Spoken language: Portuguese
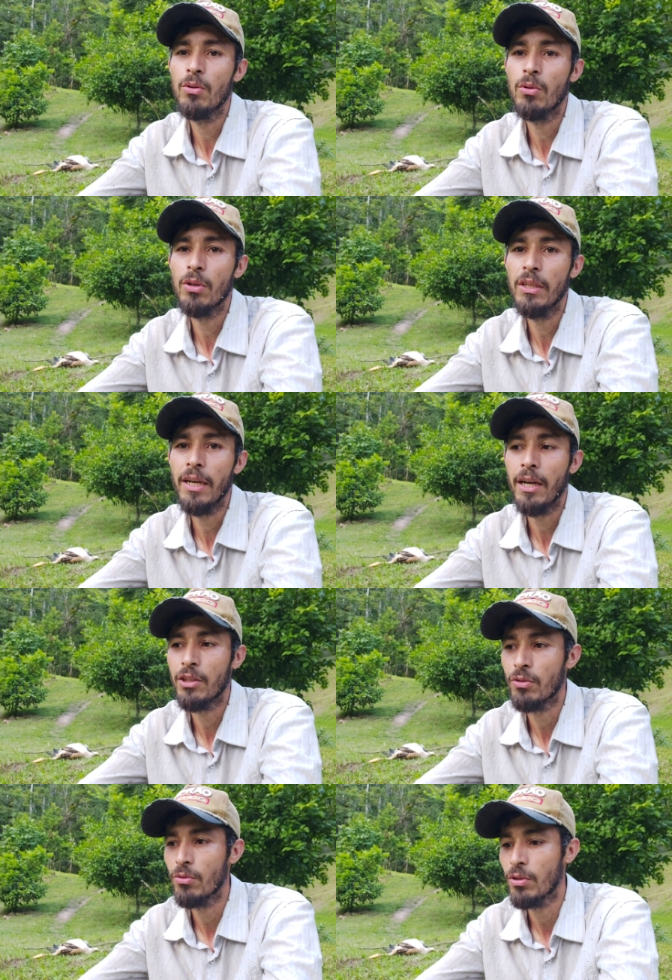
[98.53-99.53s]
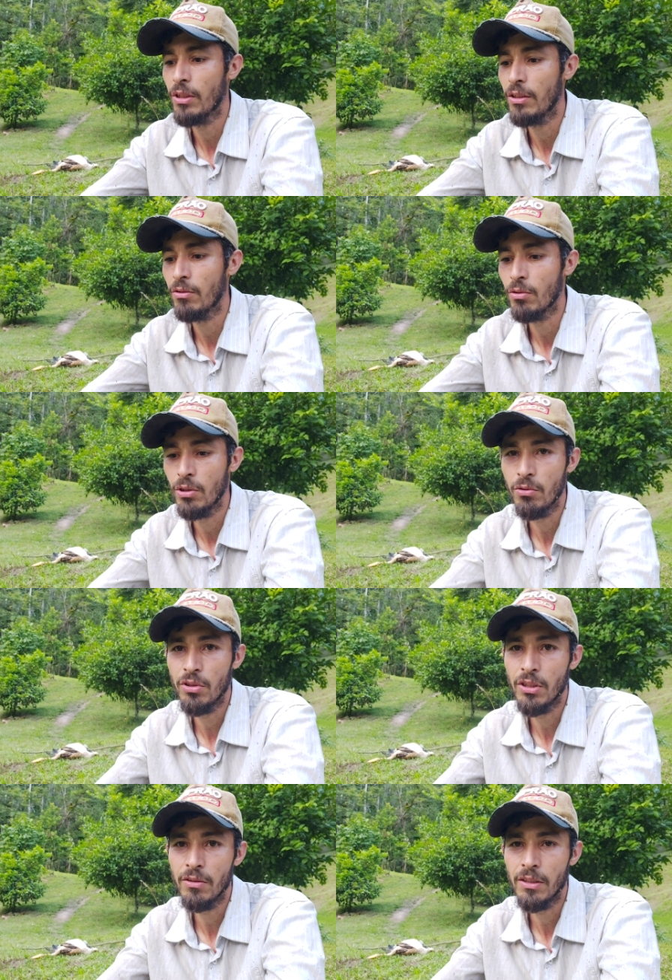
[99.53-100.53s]
do riacho, do, ri, do
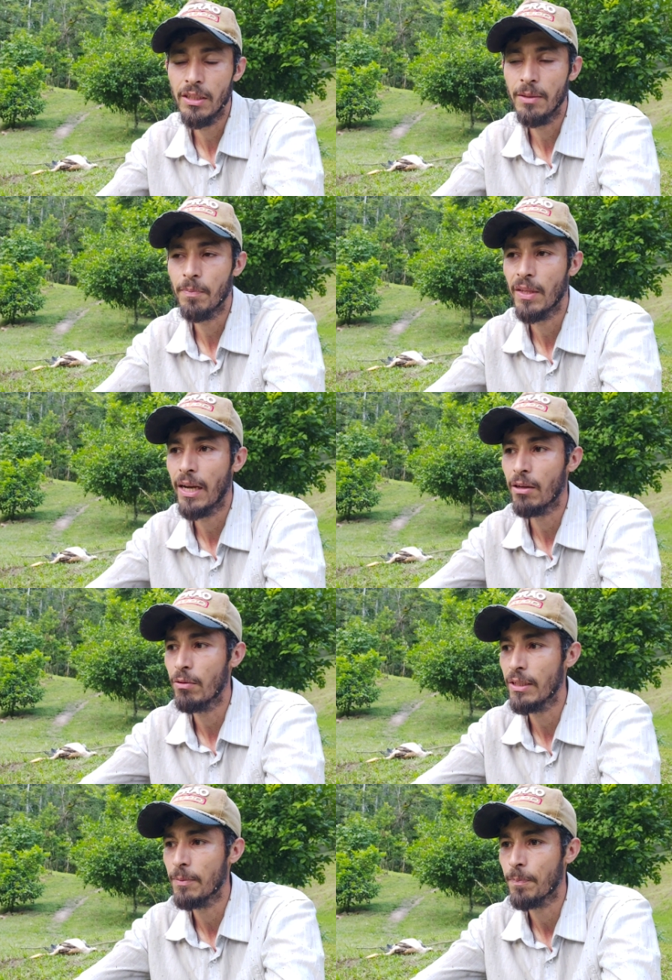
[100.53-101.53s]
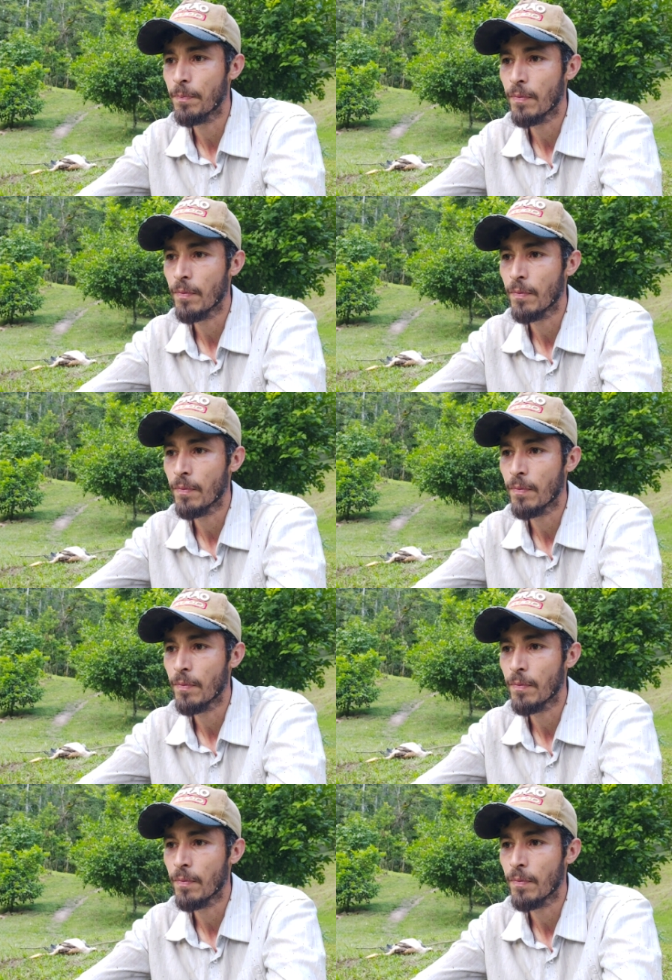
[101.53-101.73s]
riozinho aqui, da aguinha.